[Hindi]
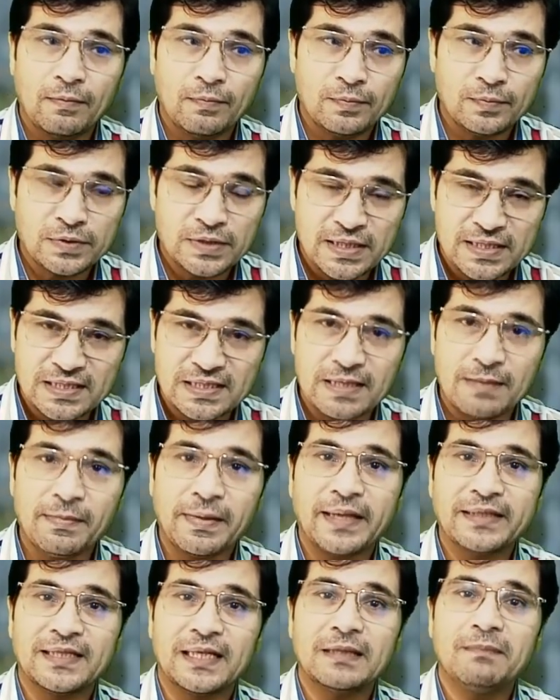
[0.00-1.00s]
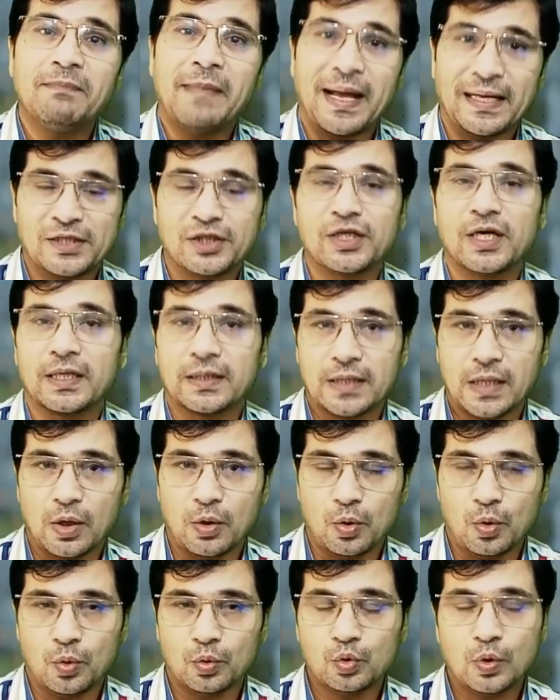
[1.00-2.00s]
सिस्टम के साथ मैच करता
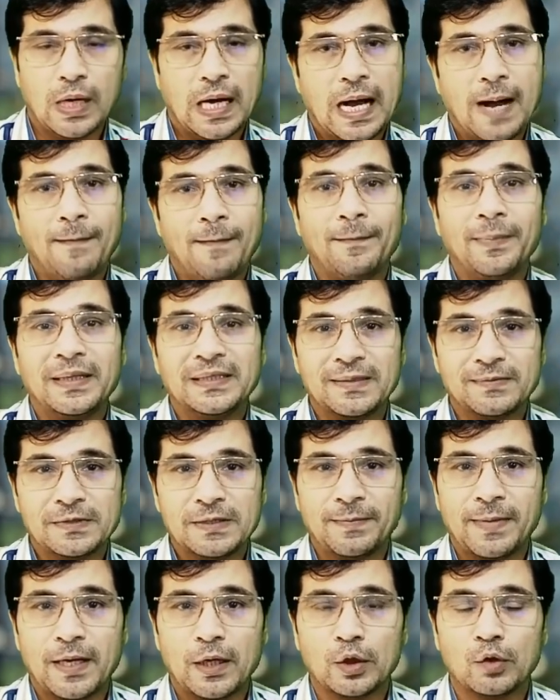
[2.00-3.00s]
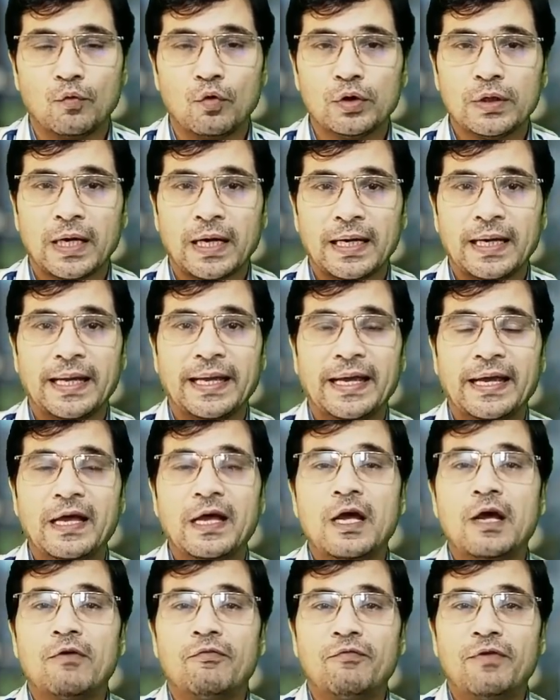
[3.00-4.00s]
हो तो आपने सबसे पहले तो वो करना है
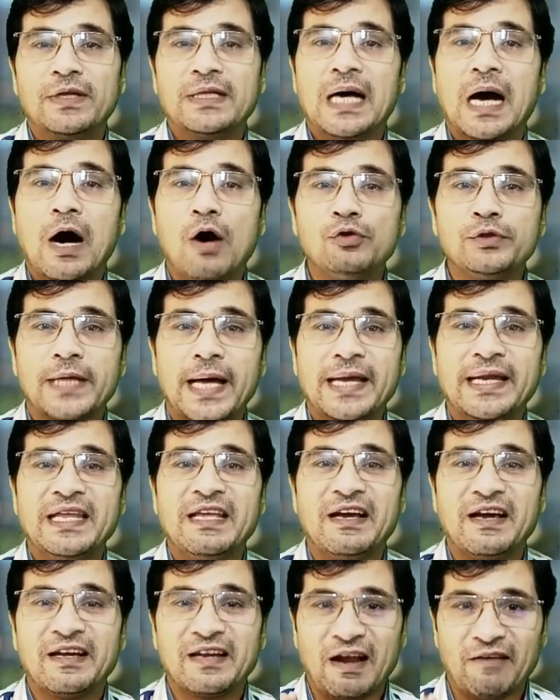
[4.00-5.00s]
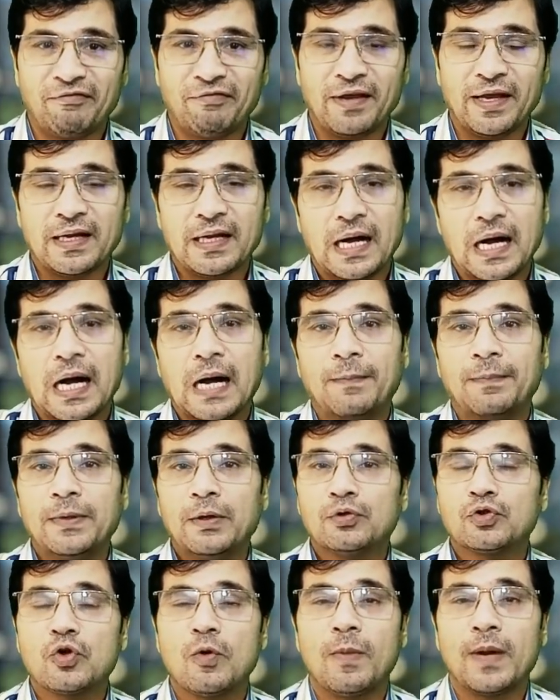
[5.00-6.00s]
विदाउट एनी ग्राफिक आपने
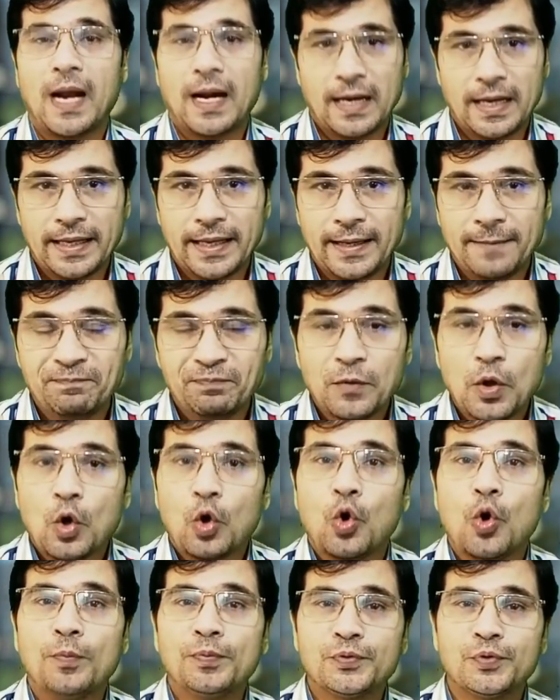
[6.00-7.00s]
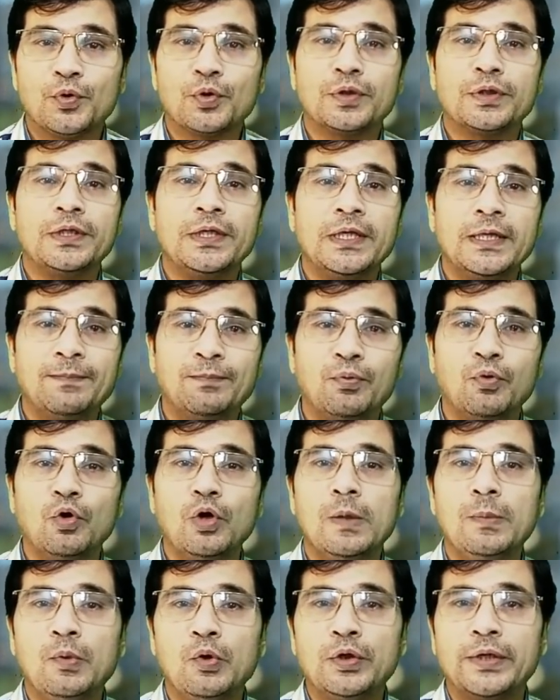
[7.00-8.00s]
उसको बनाना है खूबसूरती फूल
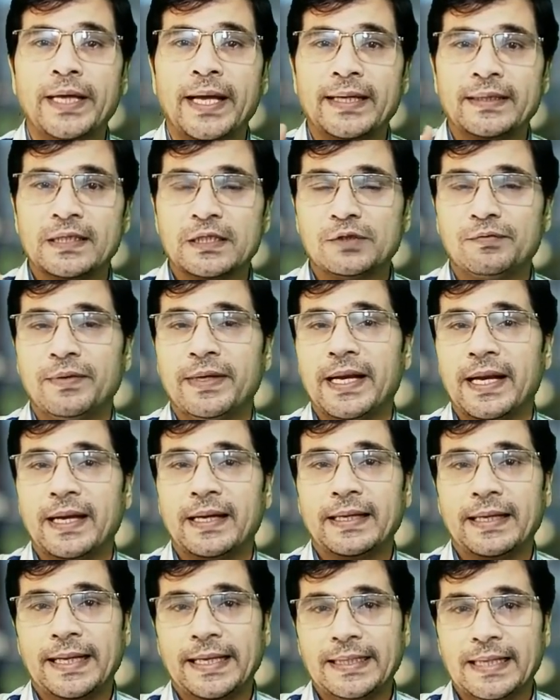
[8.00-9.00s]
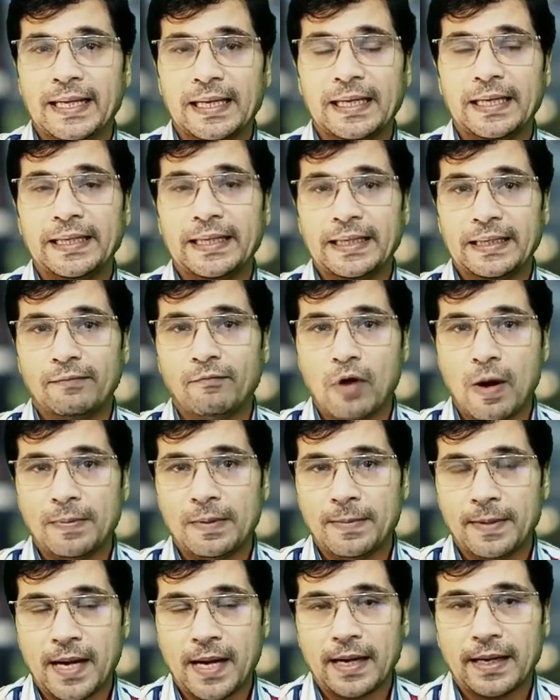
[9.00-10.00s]
बूटे तस्वीरें नहीं डालनी है वो आपने
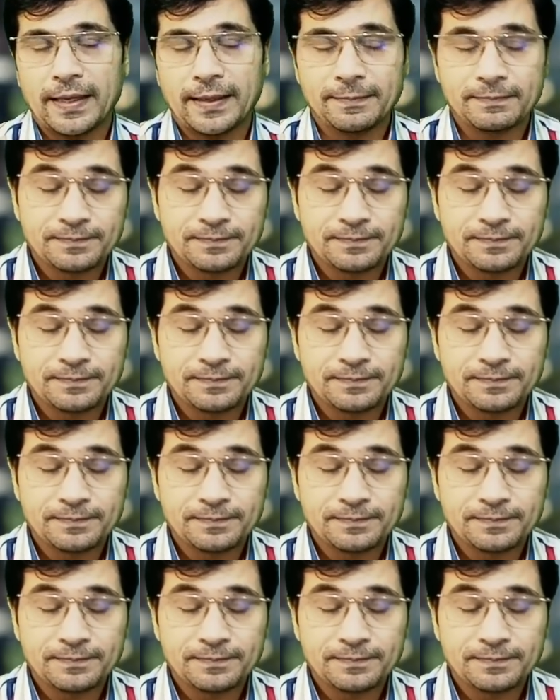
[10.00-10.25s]
बनाना है